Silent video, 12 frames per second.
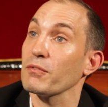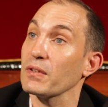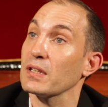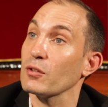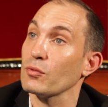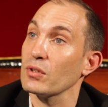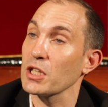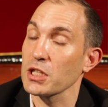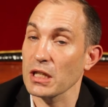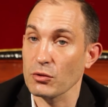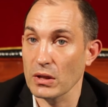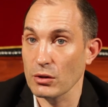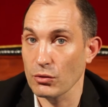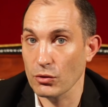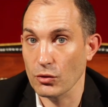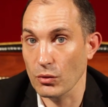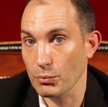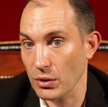fait des usages actuels
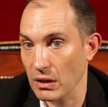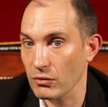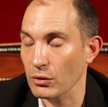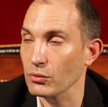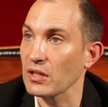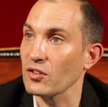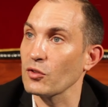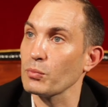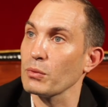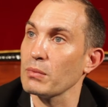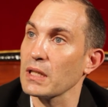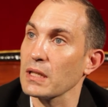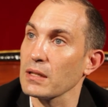qu'on peut avoir d'une assise publique.